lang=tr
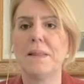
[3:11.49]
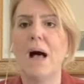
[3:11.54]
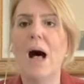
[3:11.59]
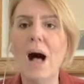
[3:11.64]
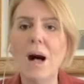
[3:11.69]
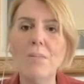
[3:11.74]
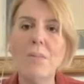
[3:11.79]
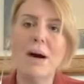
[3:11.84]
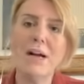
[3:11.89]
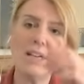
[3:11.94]

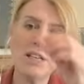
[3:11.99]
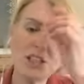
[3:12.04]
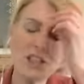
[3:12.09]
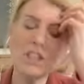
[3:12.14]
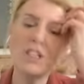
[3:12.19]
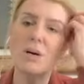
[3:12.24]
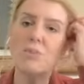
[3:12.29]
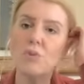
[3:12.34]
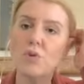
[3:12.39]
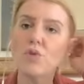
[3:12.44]
Ama
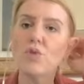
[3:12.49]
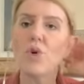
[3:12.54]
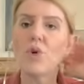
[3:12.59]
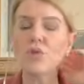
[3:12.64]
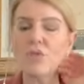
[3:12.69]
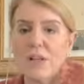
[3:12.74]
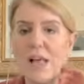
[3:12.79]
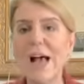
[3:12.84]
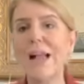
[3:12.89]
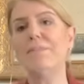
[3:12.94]
işte bu
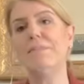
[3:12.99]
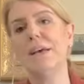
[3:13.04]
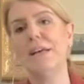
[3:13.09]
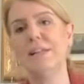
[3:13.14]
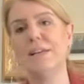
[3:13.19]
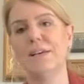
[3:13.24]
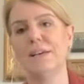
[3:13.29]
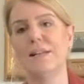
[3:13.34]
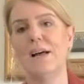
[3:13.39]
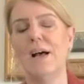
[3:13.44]
sosyal
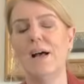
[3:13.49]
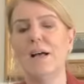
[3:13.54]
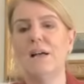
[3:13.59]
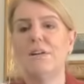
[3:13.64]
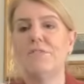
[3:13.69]
medyada